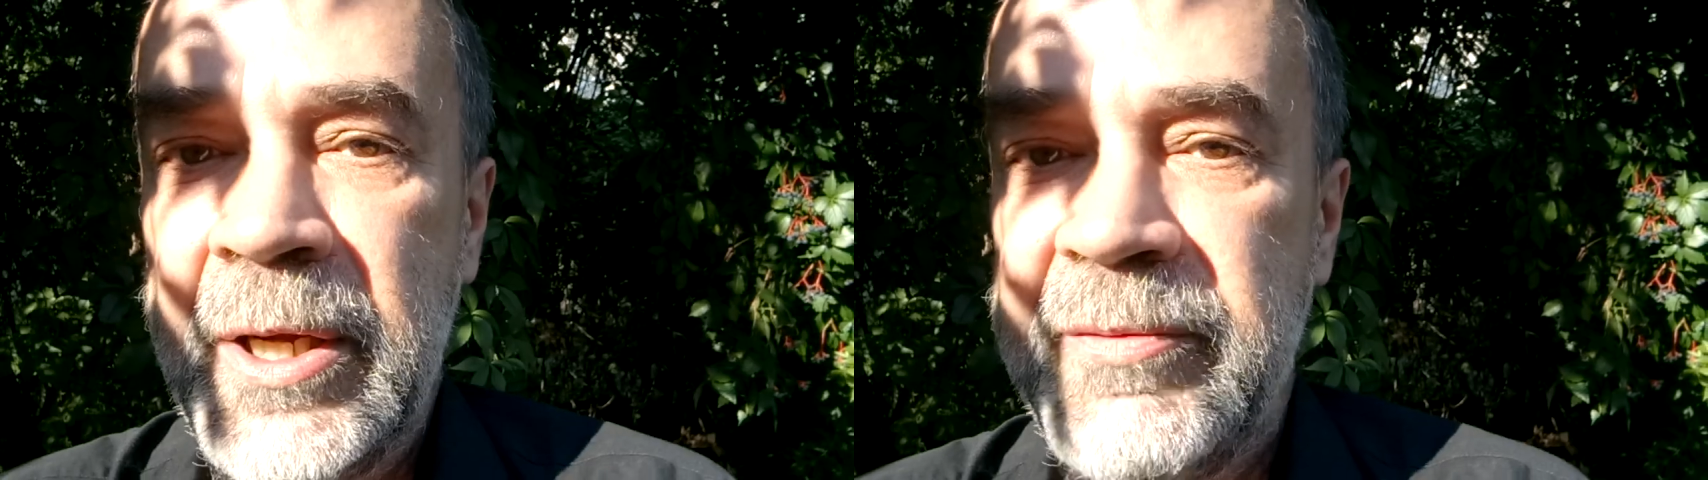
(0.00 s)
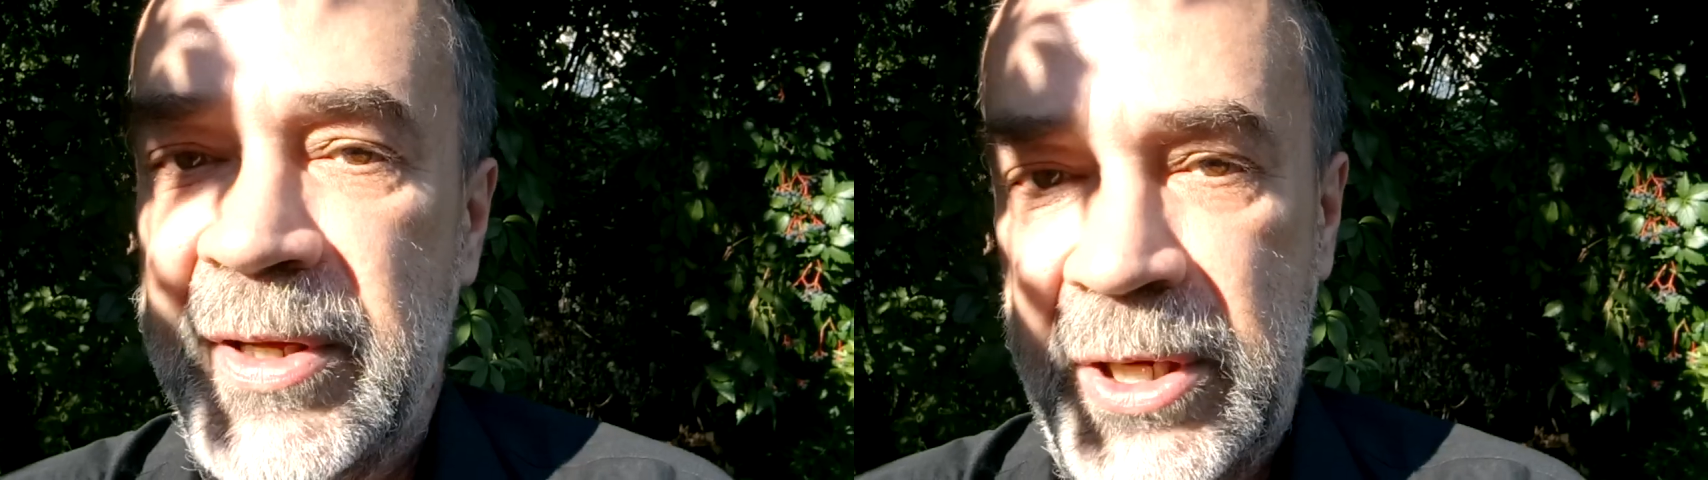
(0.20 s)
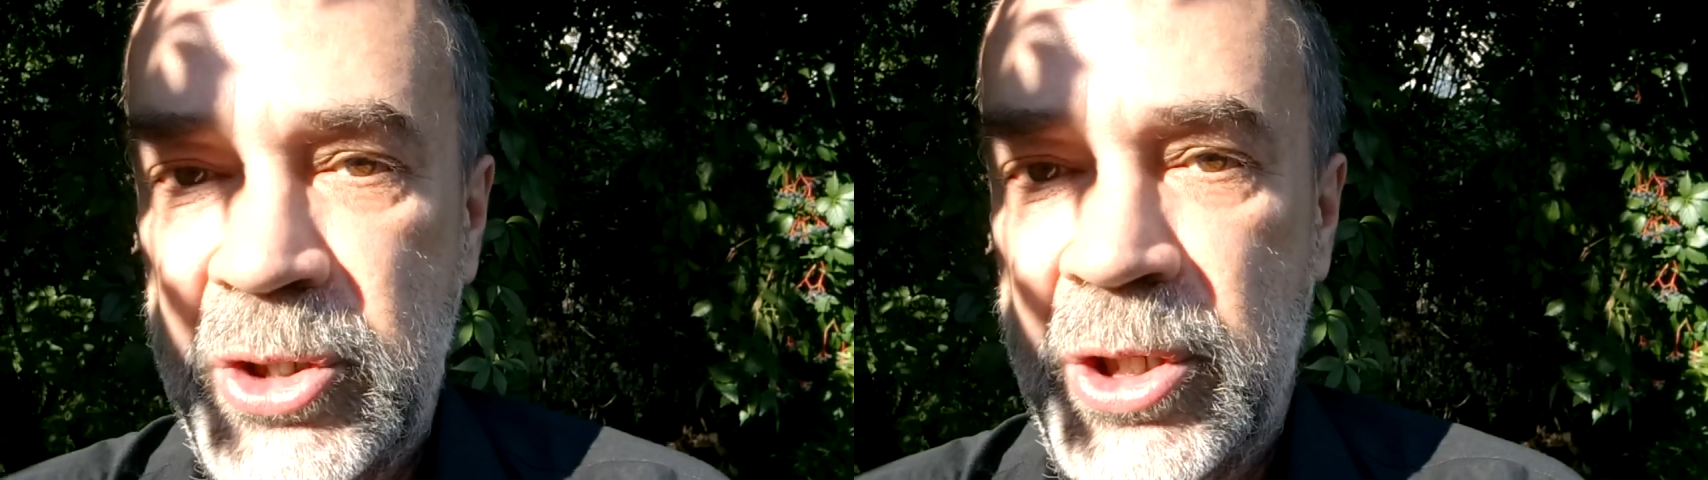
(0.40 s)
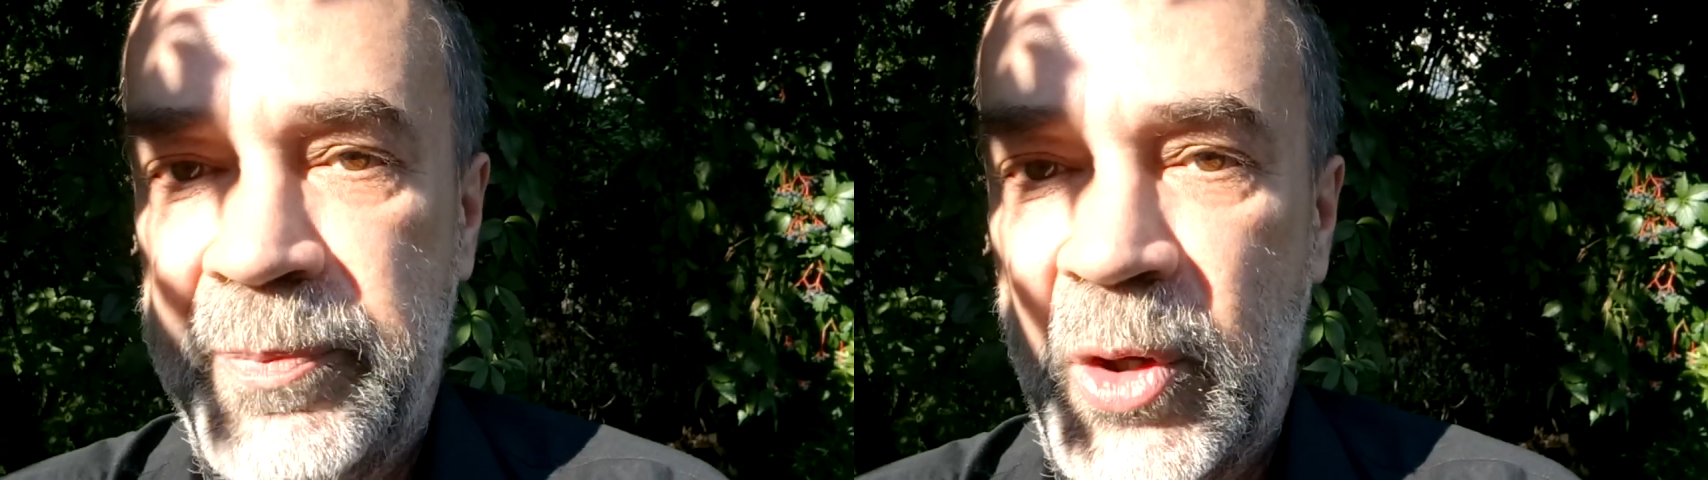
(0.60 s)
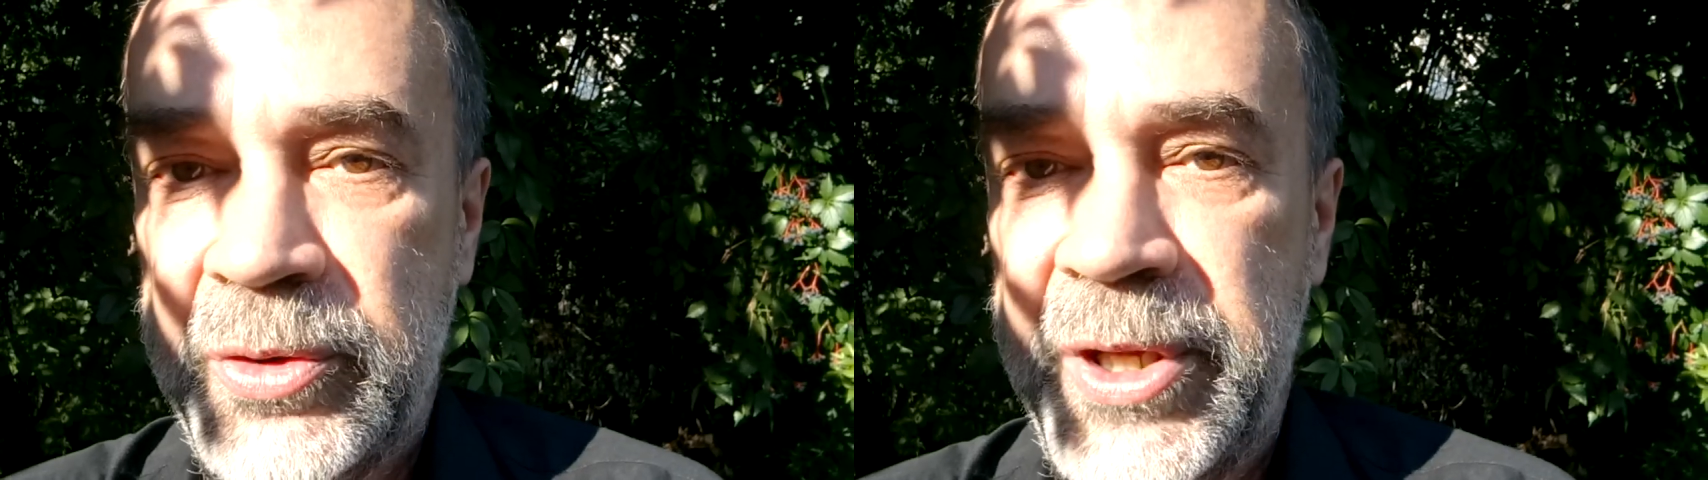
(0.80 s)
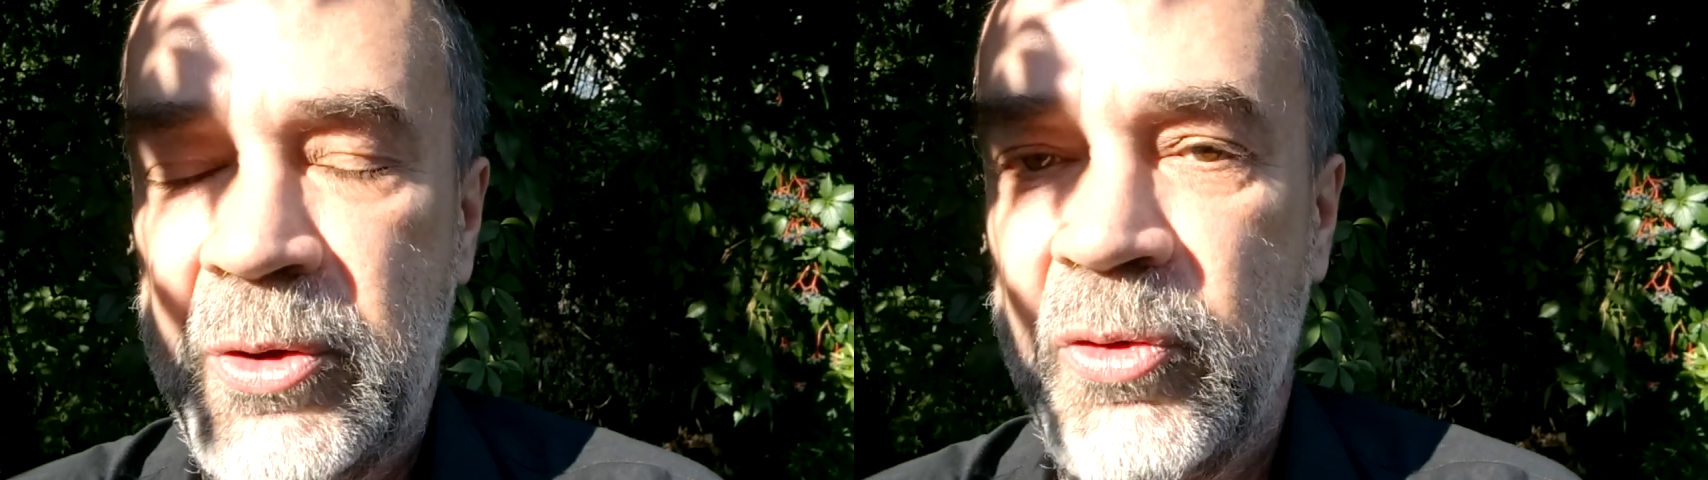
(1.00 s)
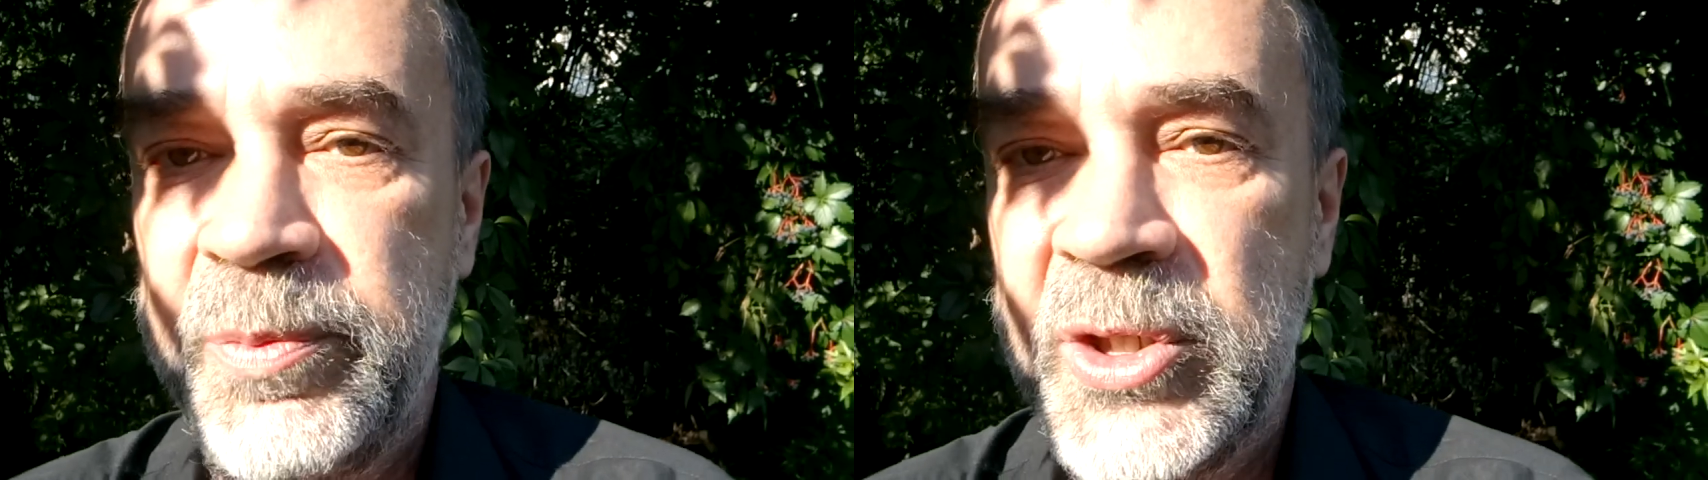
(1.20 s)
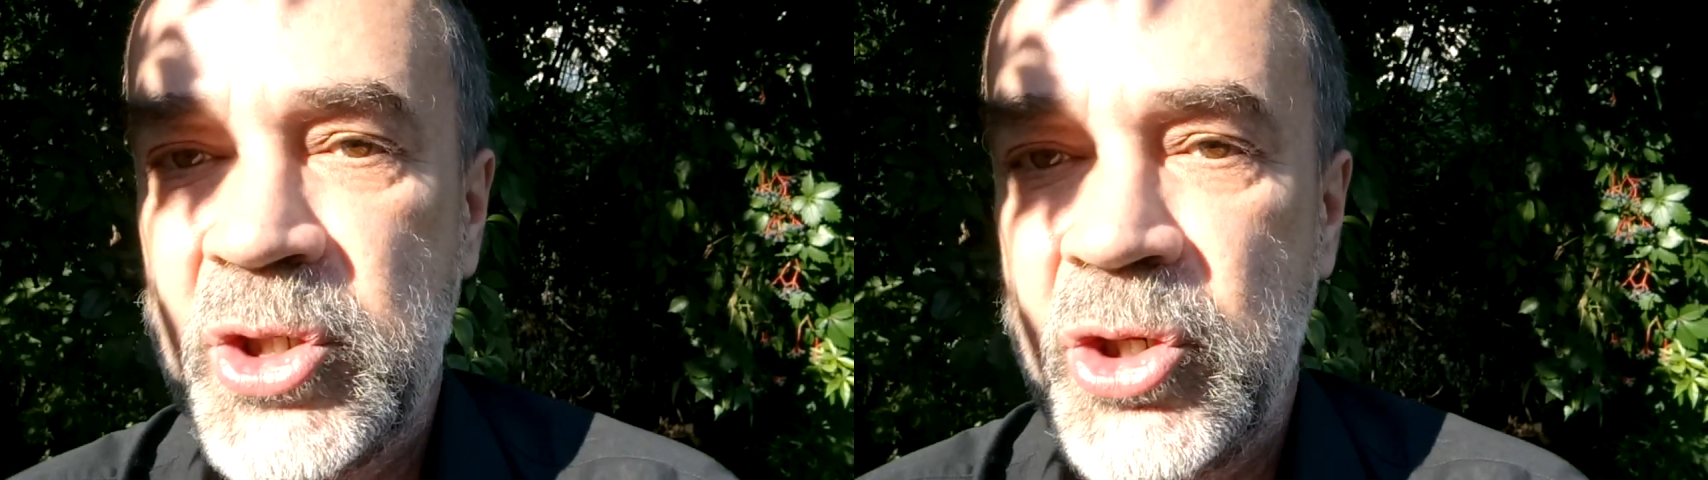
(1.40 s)
12 oddechów
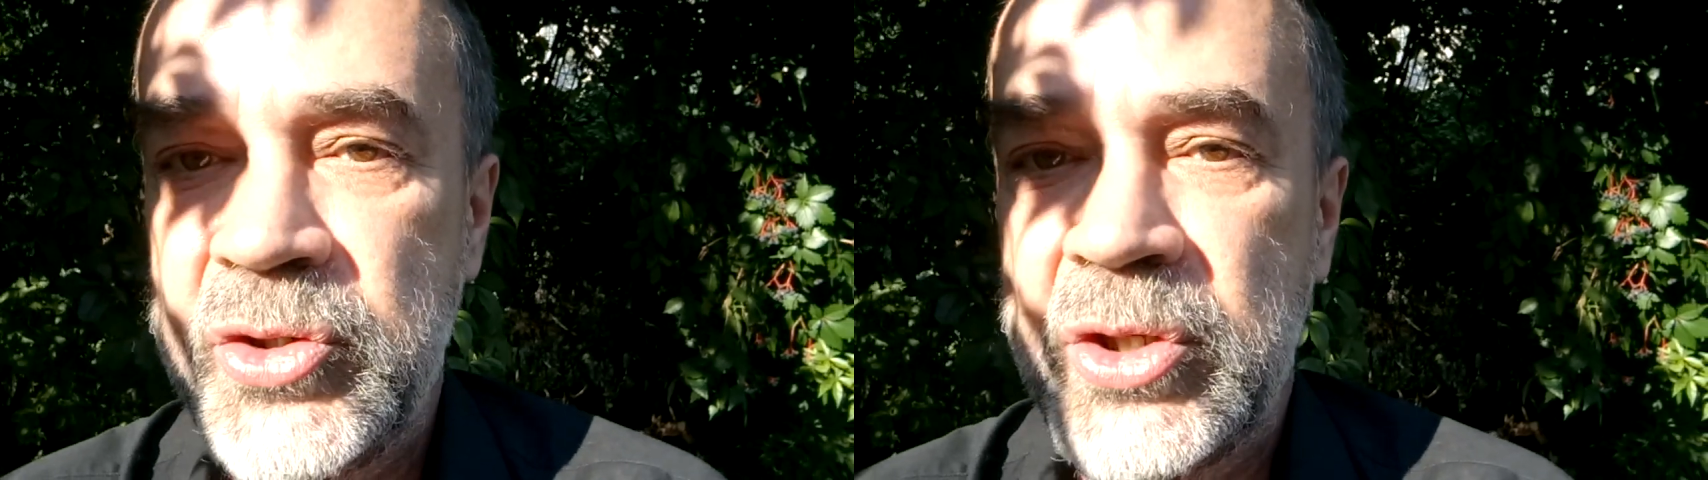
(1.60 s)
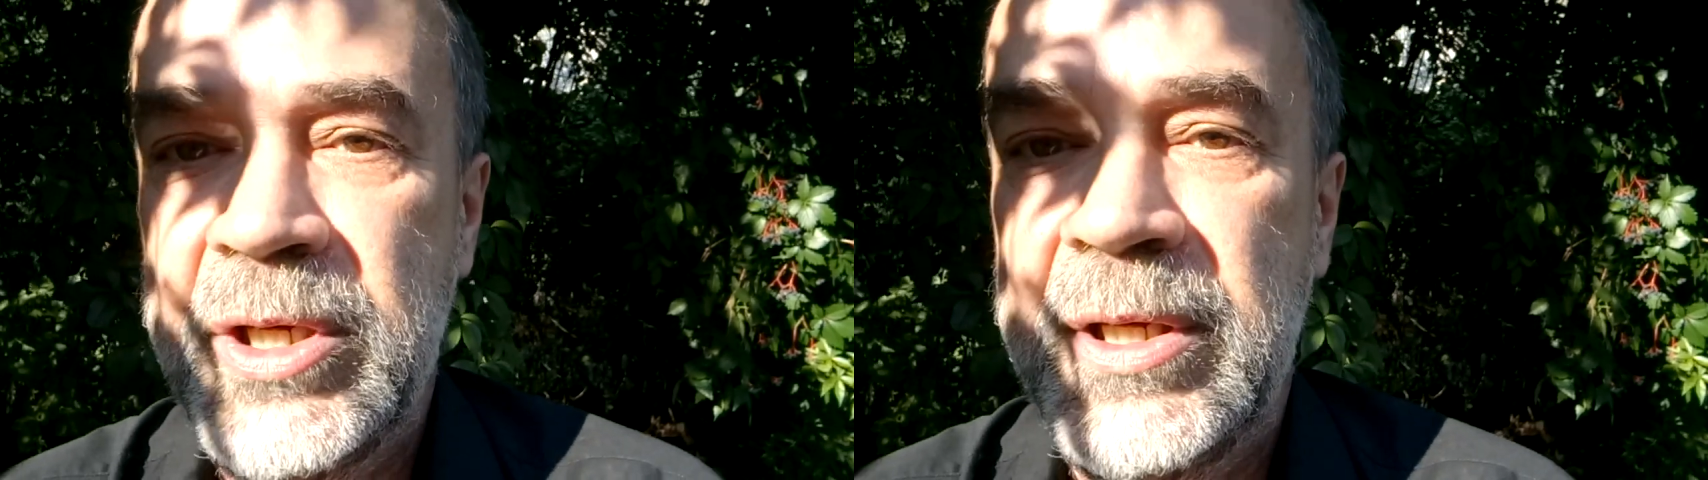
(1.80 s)
mistrzowskich.